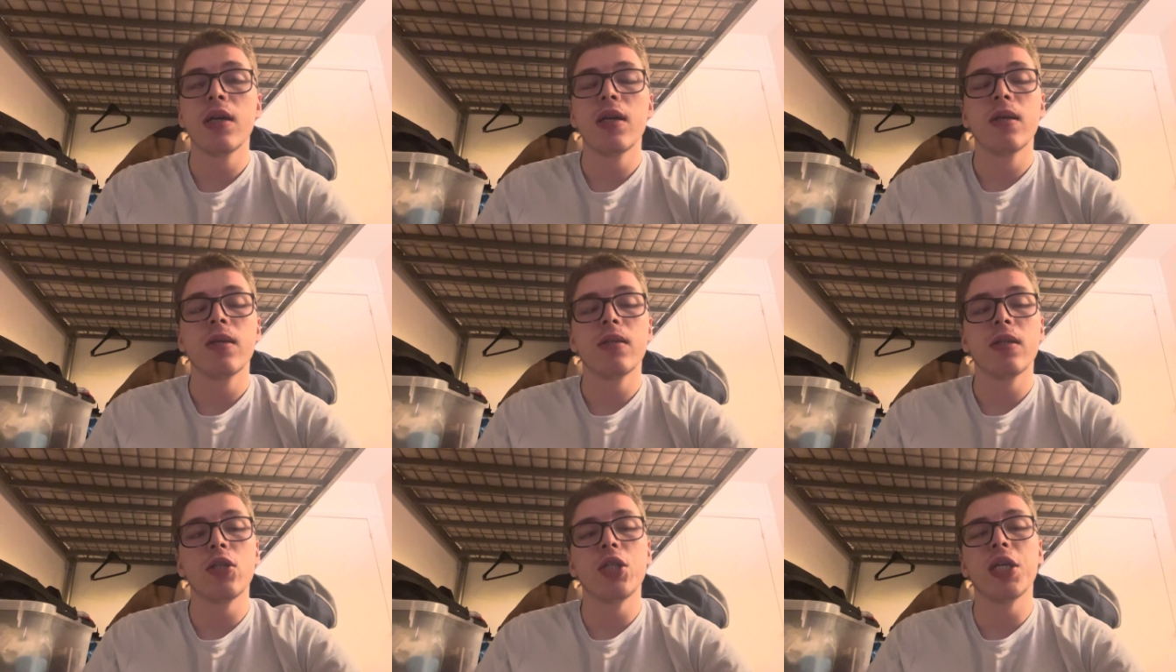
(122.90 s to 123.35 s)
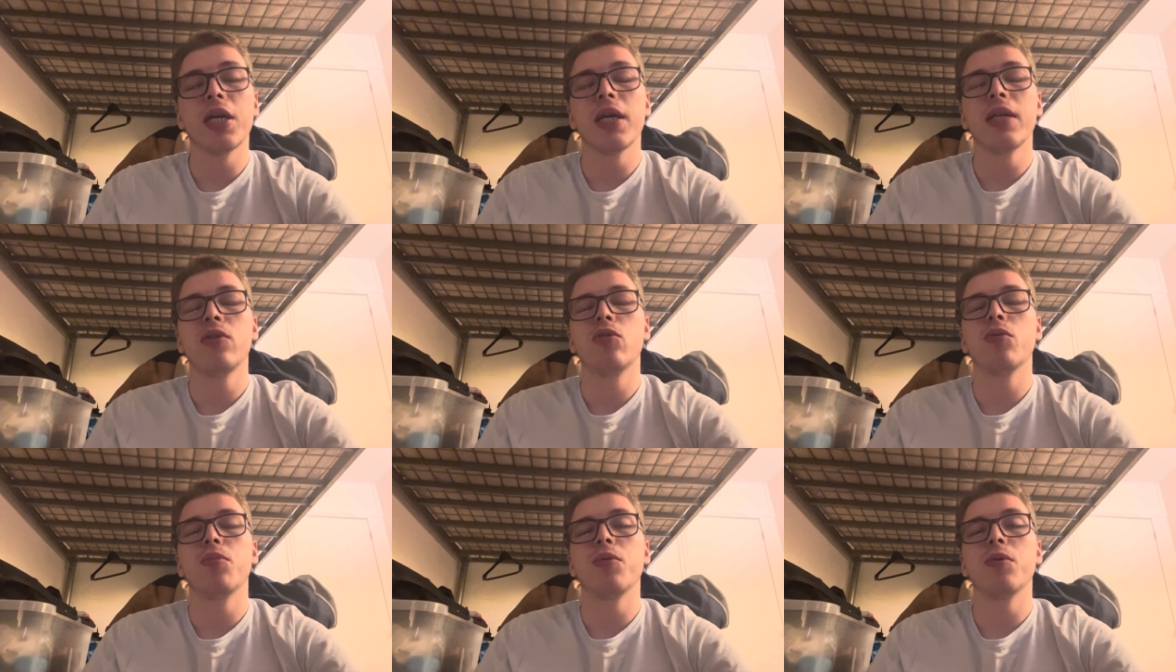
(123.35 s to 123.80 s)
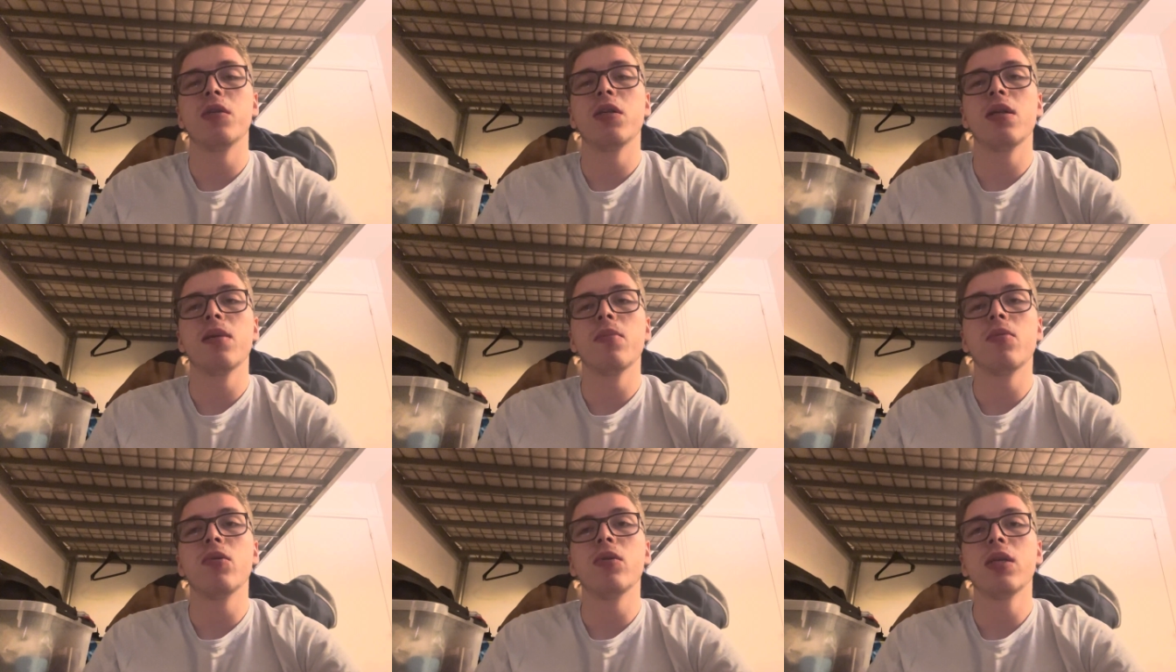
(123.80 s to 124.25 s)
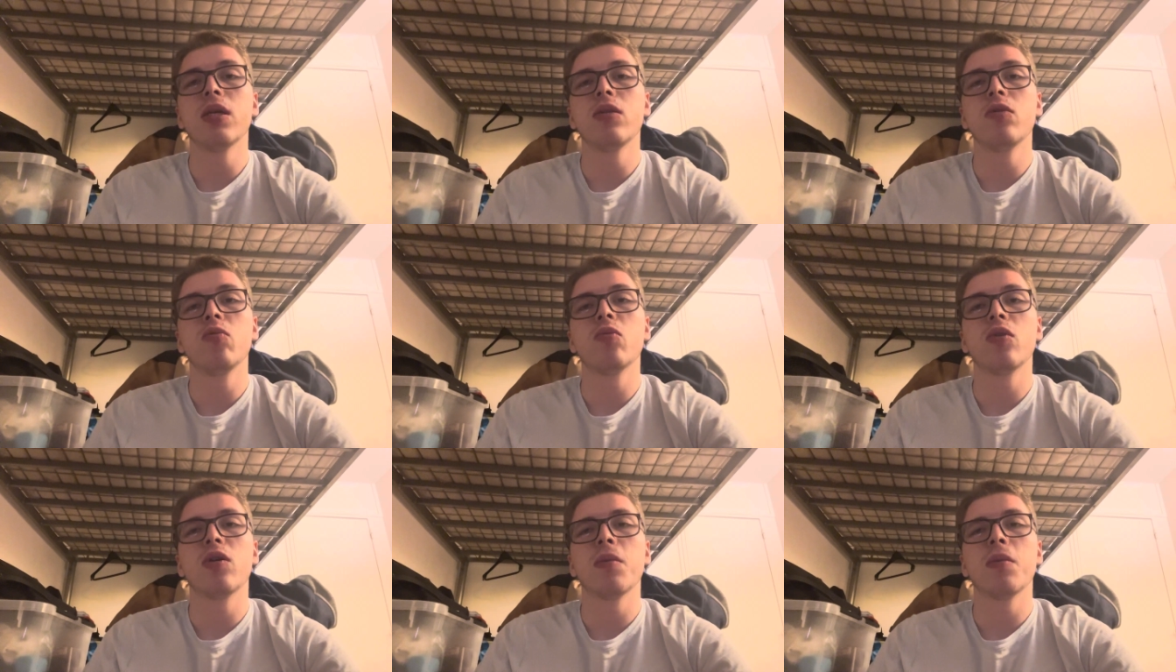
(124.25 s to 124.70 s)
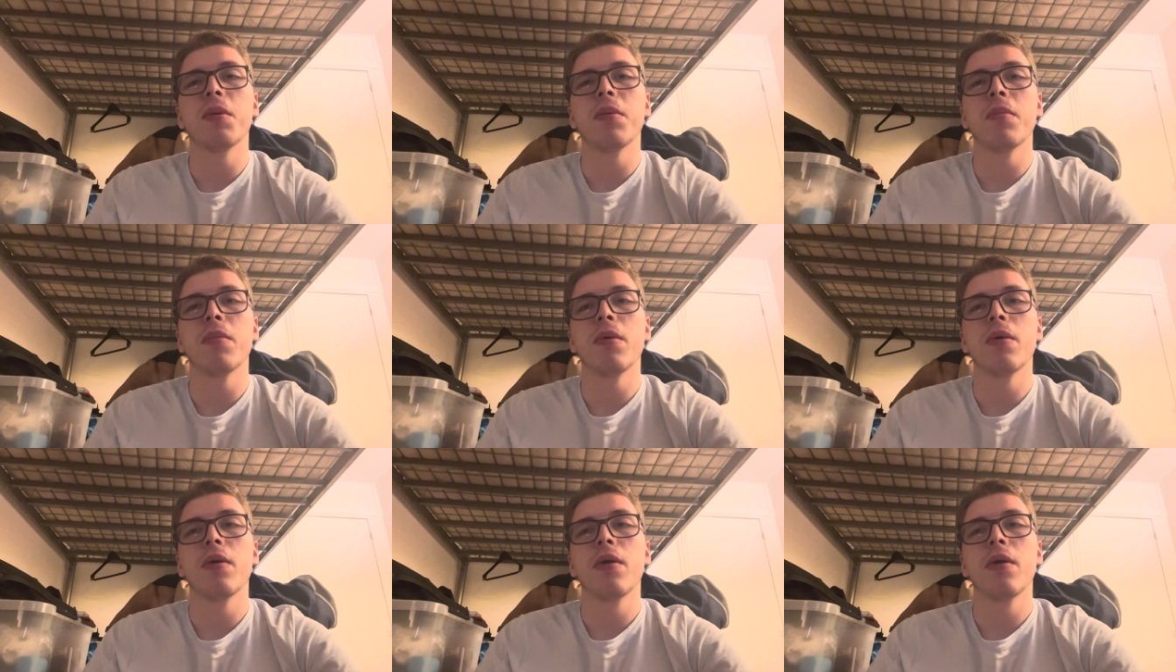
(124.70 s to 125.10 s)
Il s'agirait de se poser les bonnes questions quand même.